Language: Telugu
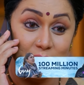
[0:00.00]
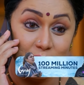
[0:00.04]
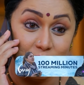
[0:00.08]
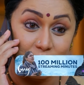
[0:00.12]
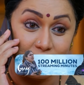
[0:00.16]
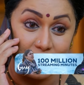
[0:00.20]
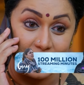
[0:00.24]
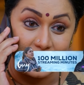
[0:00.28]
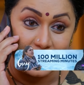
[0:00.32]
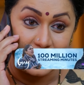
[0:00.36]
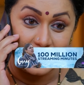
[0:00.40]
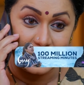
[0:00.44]
మీ
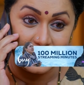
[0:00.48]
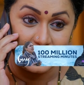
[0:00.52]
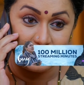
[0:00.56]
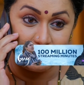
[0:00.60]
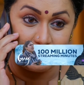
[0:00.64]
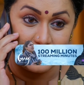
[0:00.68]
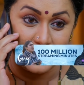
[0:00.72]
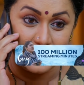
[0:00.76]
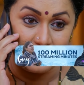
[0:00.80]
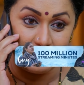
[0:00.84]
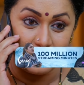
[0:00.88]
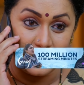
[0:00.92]

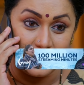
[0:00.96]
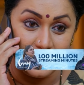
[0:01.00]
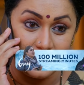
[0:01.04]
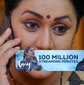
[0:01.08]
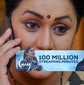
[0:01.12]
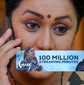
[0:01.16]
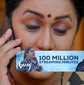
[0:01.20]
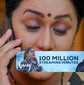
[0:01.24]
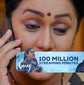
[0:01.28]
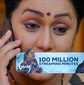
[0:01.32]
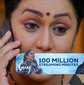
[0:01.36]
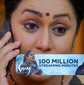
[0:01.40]
పడకింటి ప్రేమ
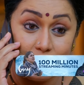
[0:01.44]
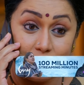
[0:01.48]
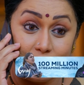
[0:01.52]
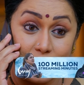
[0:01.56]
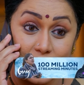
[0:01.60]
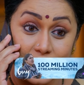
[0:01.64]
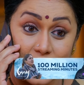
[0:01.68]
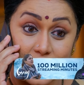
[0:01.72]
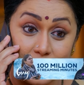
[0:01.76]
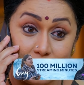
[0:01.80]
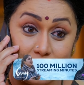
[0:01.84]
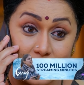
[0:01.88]

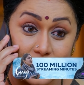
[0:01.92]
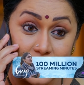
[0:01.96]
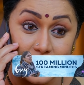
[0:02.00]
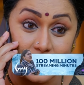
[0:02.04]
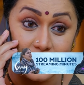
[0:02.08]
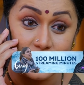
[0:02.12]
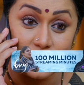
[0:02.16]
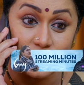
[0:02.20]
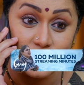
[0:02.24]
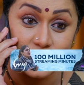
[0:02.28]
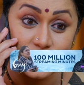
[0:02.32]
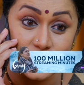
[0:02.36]
పక్క పక్క
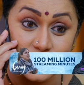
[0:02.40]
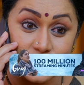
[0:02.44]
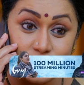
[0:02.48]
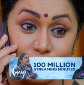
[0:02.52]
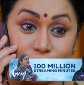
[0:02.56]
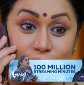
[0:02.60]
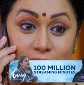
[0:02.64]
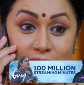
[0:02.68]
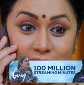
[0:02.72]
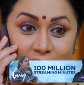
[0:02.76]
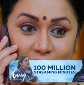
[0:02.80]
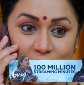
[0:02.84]

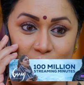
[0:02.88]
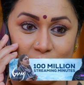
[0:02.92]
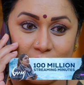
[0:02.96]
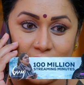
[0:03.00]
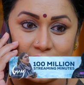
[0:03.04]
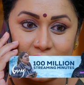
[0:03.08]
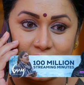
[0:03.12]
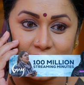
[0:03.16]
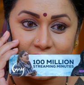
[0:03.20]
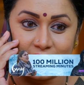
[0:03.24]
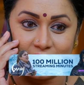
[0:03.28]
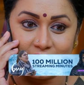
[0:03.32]
ఇళ్లలోకి షిఫ్ట్
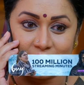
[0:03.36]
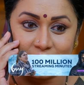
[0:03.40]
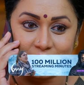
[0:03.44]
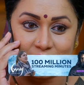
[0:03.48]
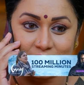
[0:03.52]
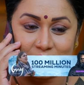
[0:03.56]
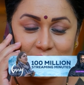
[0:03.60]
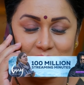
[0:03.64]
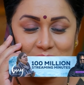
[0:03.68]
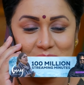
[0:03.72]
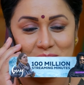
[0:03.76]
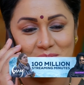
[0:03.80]

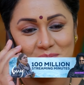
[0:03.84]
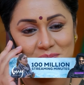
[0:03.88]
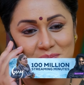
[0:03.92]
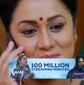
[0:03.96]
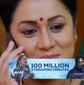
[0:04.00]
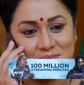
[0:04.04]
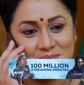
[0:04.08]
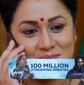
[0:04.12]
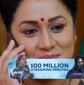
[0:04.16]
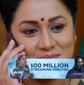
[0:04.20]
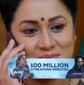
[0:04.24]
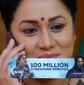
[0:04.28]
అయిందన్నమాట
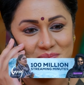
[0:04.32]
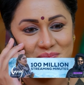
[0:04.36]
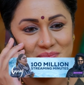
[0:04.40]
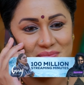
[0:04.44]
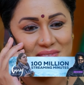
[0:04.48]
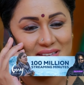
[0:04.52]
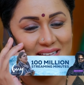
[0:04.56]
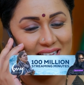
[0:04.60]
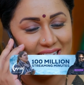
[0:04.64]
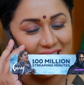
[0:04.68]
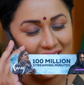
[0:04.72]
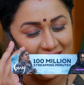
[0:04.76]

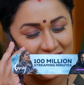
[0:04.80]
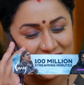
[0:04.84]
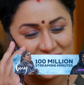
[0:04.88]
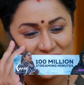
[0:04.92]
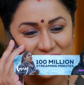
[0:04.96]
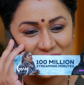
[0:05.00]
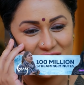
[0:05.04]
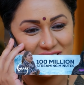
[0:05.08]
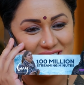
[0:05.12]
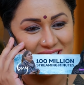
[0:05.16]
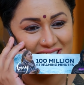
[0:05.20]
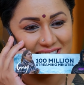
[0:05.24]
ఎంజాయ్
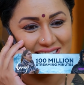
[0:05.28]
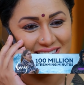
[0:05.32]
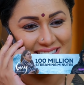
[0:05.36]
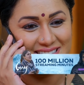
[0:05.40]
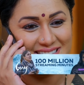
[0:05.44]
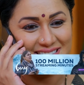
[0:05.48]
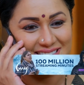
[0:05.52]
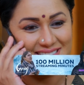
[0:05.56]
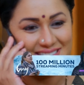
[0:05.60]
సీత